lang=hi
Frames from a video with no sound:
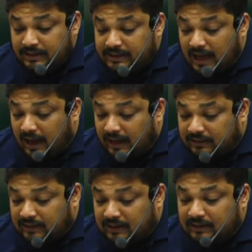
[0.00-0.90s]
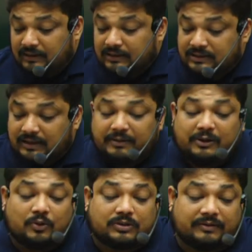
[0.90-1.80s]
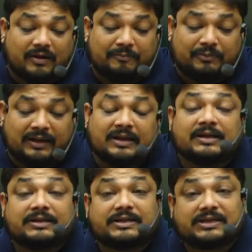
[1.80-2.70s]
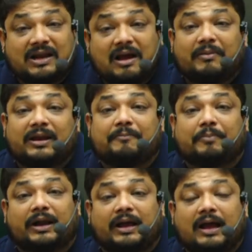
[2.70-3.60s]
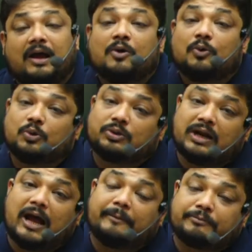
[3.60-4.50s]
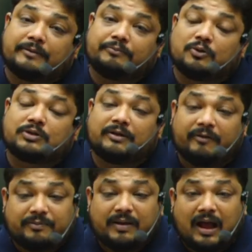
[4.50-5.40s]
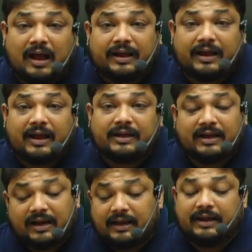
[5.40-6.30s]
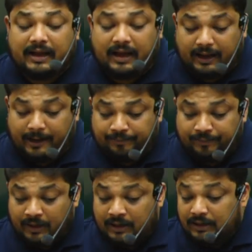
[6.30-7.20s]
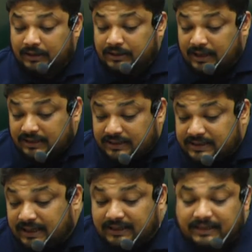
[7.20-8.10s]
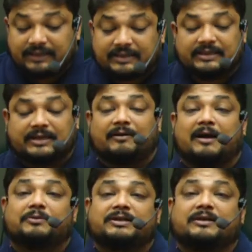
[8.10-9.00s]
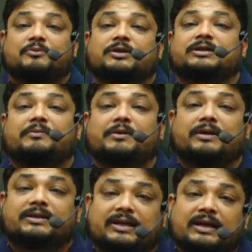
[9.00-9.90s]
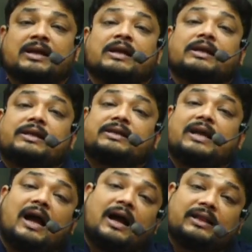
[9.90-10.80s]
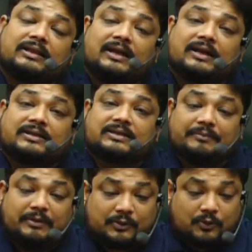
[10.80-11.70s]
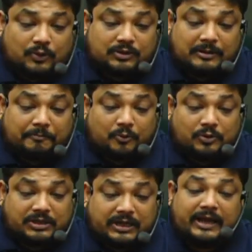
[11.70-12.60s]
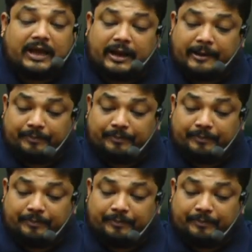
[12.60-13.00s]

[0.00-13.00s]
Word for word: यहां तक सभी लोग जवाब दे जितना मैंने पढ़ाया उतना आप सबको समझ में आ गया या नहीं आया जरा जल्दी से जवाब दीजिए मुझे सभी बच्चे यहां तक सभी को सब कुछ क्लियर है